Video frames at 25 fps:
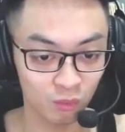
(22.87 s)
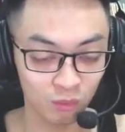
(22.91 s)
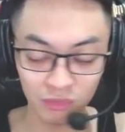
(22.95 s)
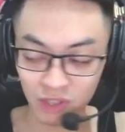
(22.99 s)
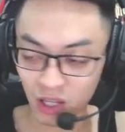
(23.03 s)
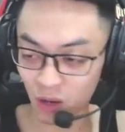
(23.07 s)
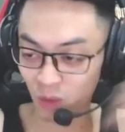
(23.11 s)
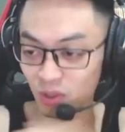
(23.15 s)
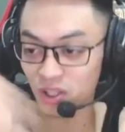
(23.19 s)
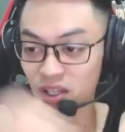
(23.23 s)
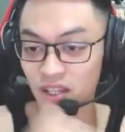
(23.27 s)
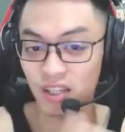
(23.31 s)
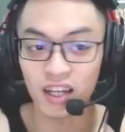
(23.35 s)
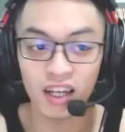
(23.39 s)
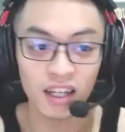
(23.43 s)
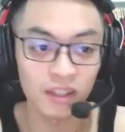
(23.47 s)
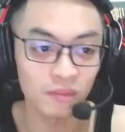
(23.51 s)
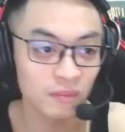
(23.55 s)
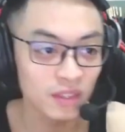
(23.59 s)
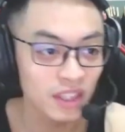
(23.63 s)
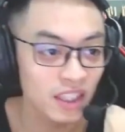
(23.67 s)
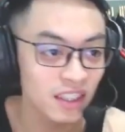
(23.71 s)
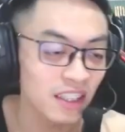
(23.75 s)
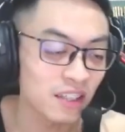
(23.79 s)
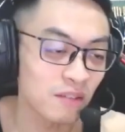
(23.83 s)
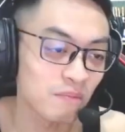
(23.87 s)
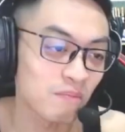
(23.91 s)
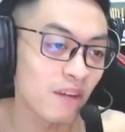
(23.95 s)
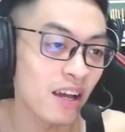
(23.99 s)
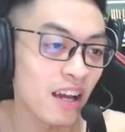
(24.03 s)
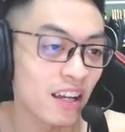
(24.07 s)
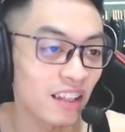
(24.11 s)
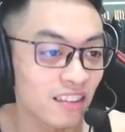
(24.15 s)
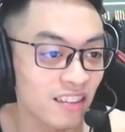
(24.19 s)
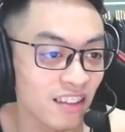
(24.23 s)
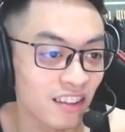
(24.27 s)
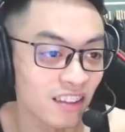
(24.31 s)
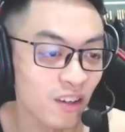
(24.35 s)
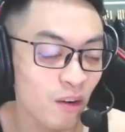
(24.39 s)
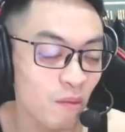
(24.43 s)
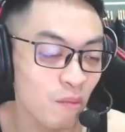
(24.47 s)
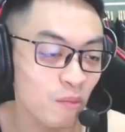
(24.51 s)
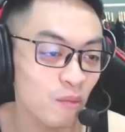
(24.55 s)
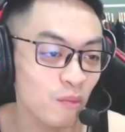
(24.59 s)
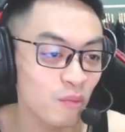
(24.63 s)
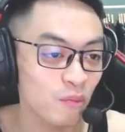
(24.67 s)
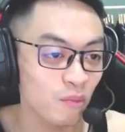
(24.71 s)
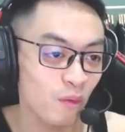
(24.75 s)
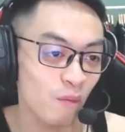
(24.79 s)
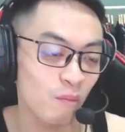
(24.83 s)
Kéo gì cả. Ý, mẹ tưởng hôm
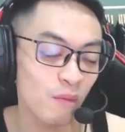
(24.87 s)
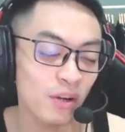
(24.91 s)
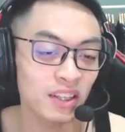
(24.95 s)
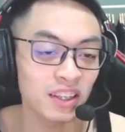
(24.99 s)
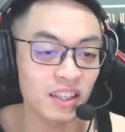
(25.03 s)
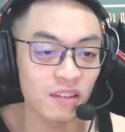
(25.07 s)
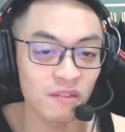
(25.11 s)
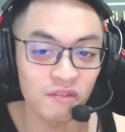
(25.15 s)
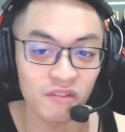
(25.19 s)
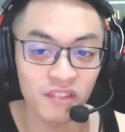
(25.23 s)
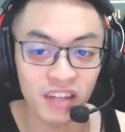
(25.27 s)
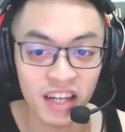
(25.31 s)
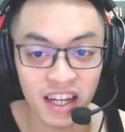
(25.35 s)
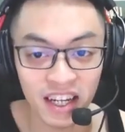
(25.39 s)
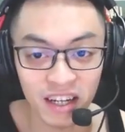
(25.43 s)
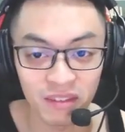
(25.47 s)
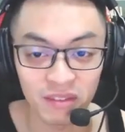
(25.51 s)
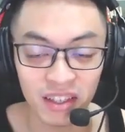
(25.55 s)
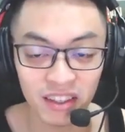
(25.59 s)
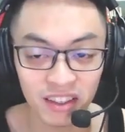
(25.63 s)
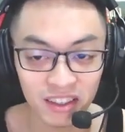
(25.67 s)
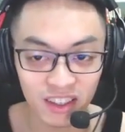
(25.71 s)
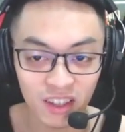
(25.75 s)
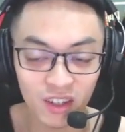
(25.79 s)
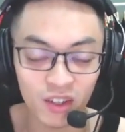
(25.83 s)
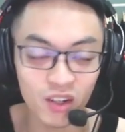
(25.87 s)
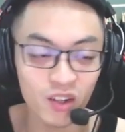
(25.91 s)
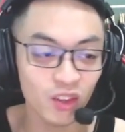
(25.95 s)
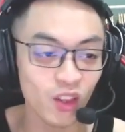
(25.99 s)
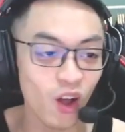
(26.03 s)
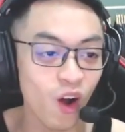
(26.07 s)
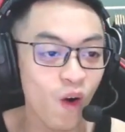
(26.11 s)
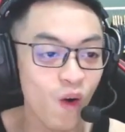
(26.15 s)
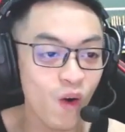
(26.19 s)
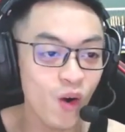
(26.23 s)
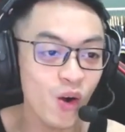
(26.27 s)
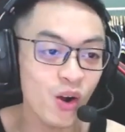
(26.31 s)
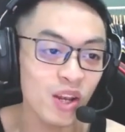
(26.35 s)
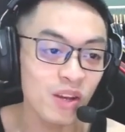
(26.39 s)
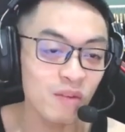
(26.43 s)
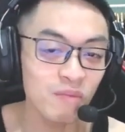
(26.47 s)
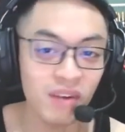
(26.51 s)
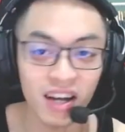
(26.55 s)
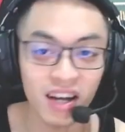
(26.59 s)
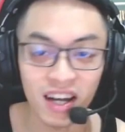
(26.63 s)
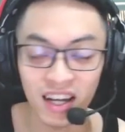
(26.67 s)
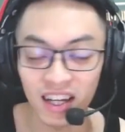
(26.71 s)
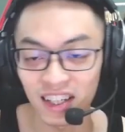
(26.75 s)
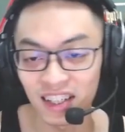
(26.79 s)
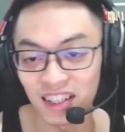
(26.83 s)
mấy tập về cảm giác người nó to hơn nhưng
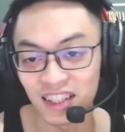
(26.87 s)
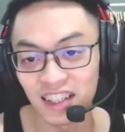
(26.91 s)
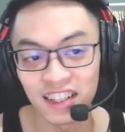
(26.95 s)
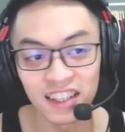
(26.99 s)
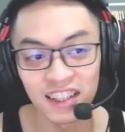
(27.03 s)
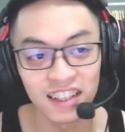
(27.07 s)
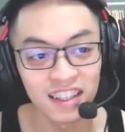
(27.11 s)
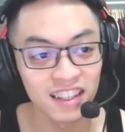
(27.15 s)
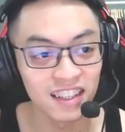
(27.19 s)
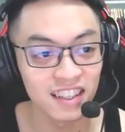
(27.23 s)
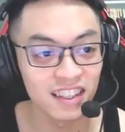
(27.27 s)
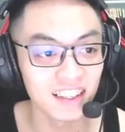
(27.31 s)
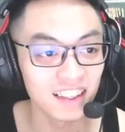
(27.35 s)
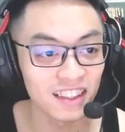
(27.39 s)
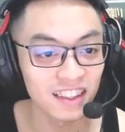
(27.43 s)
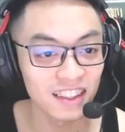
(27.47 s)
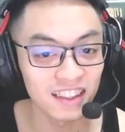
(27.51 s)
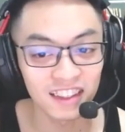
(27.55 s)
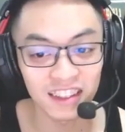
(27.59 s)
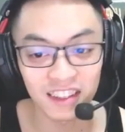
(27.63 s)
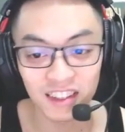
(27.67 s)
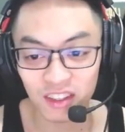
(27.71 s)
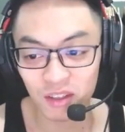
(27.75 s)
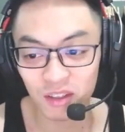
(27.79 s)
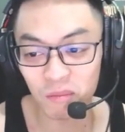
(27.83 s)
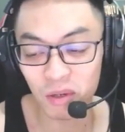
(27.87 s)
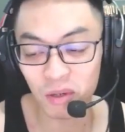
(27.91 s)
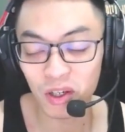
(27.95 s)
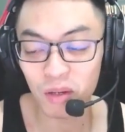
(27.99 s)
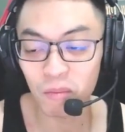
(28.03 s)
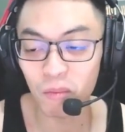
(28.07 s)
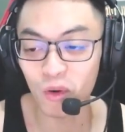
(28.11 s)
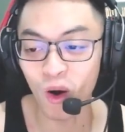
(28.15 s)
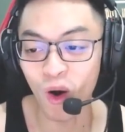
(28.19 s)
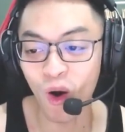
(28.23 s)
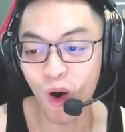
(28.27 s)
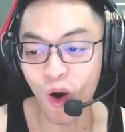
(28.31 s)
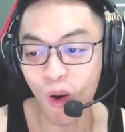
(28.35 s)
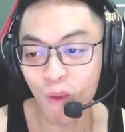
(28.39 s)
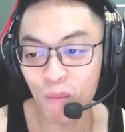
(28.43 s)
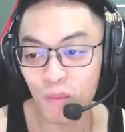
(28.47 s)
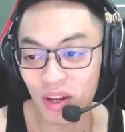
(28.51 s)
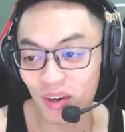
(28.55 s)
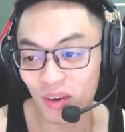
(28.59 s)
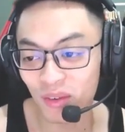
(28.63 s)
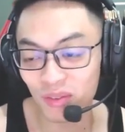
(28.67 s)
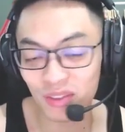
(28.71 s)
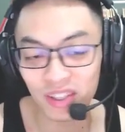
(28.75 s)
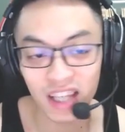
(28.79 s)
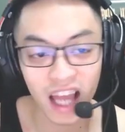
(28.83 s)
mà mới có một hôm nên
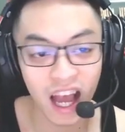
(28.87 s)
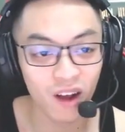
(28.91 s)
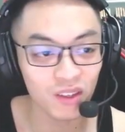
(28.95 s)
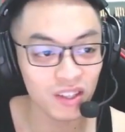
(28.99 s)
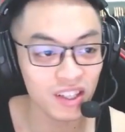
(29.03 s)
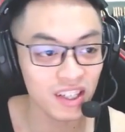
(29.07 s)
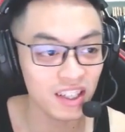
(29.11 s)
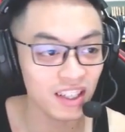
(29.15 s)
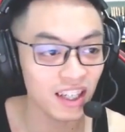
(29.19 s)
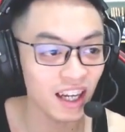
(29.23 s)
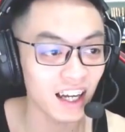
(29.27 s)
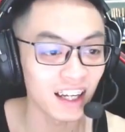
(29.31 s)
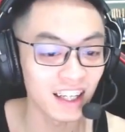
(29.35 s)
cũng chả có gì cả.